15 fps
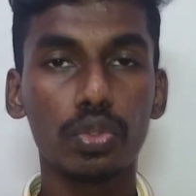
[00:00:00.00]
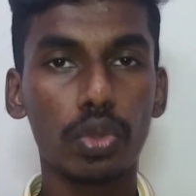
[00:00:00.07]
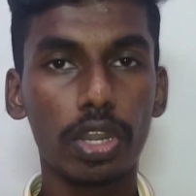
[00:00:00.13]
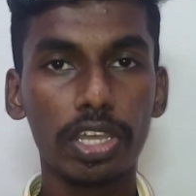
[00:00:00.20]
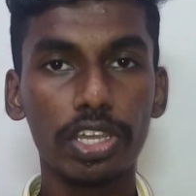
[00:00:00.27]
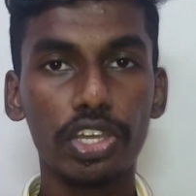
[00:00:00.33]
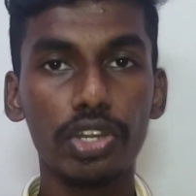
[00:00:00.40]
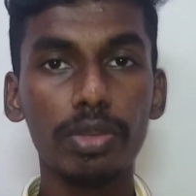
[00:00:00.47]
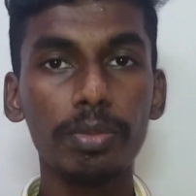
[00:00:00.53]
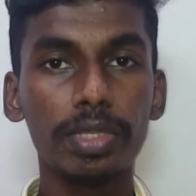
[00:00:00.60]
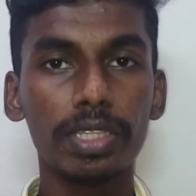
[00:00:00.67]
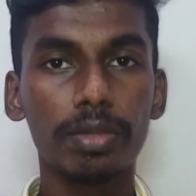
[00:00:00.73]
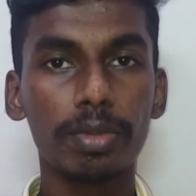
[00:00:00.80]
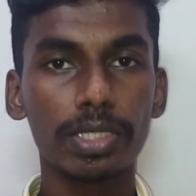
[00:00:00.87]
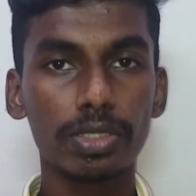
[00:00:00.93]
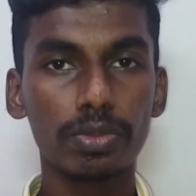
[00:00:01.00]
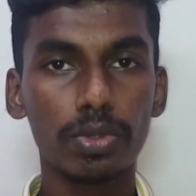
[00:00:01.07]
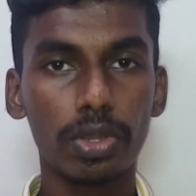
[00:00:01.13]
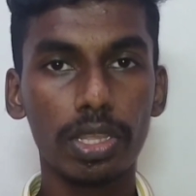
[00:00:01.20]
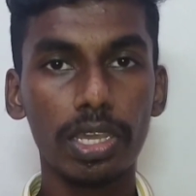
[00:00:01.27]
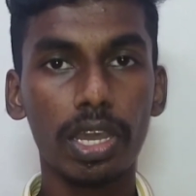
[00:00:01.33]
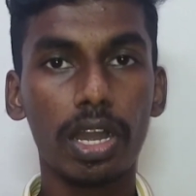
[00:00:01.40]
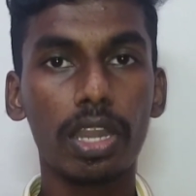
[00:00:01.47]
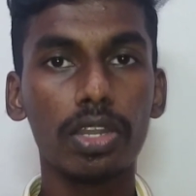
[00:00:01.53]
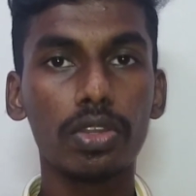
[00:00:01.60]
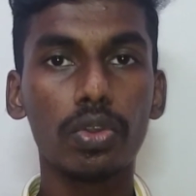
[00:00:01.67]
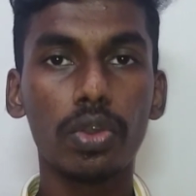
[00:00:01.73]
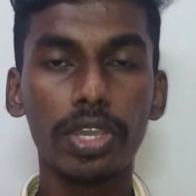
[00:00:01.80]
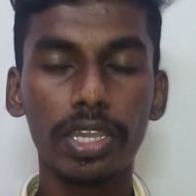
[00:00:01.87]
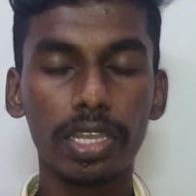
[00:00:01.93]
தொடங்கிடும் இந்த மாதம் தொடங்கி
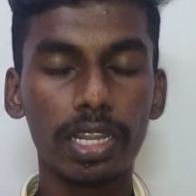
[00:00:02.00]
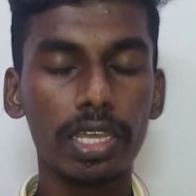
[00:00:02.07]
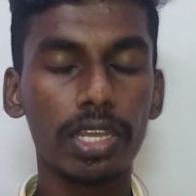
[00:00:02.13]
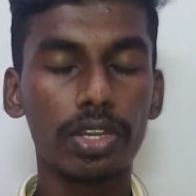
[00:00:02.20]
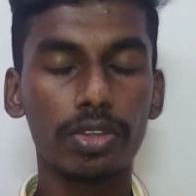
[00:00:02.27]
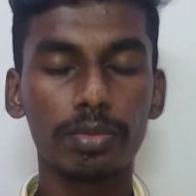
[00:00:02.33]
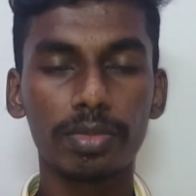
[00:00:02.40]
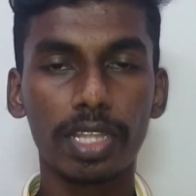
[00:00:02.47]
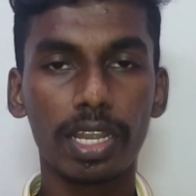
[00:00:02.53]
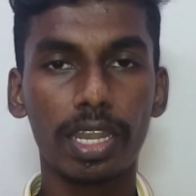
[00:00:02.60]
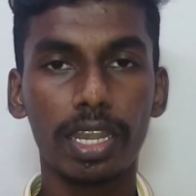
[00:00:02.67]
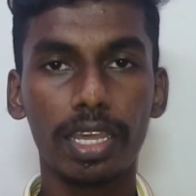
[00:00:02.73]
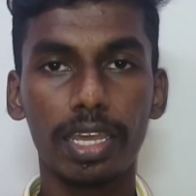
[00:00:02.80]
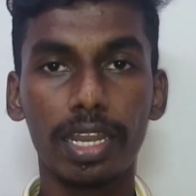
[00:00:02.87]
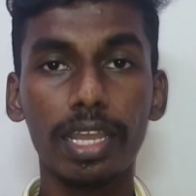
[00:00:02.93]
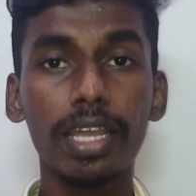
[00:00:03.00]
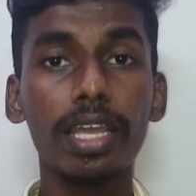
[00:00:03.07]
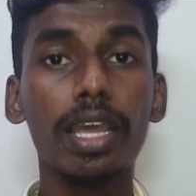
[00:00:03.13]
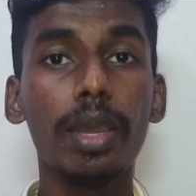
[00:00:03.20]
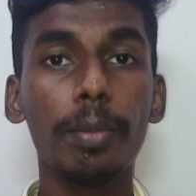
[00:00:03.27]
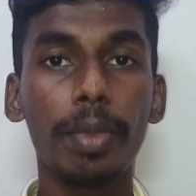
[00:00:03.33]
ஆன் கோயிங்கில் இருக்கும் தான் நினைக்கிறேன்